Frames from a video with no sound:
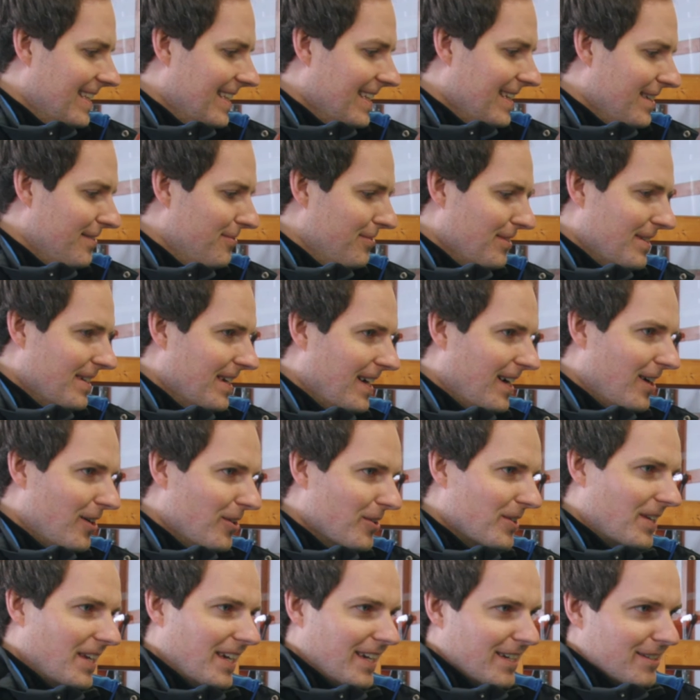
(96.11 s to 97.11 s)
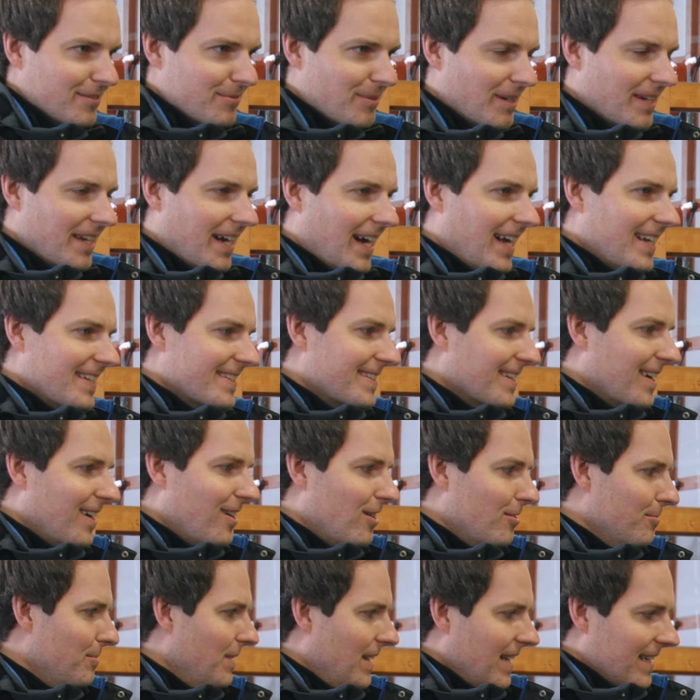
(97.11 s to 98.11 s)
ich finde auch, gegenüber der alten
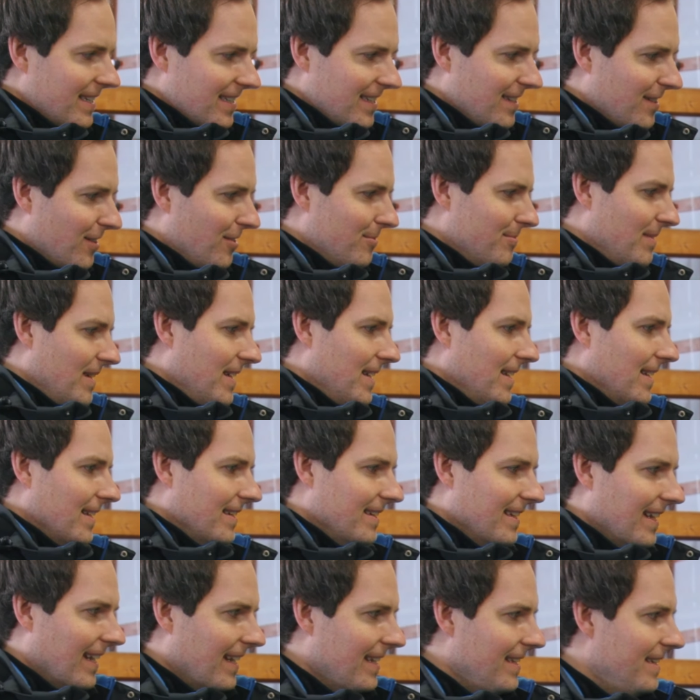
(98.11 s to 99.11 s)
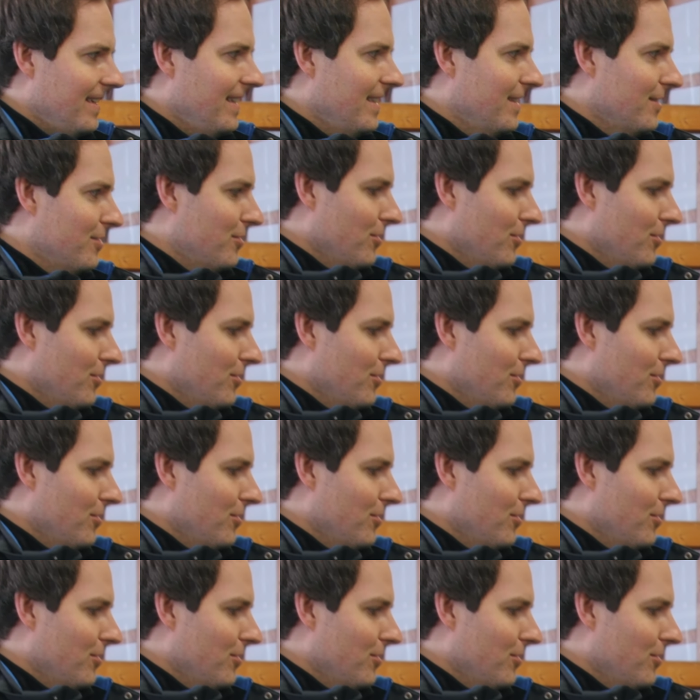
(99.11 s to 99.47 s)
Raupe hat die nochmal eine richtige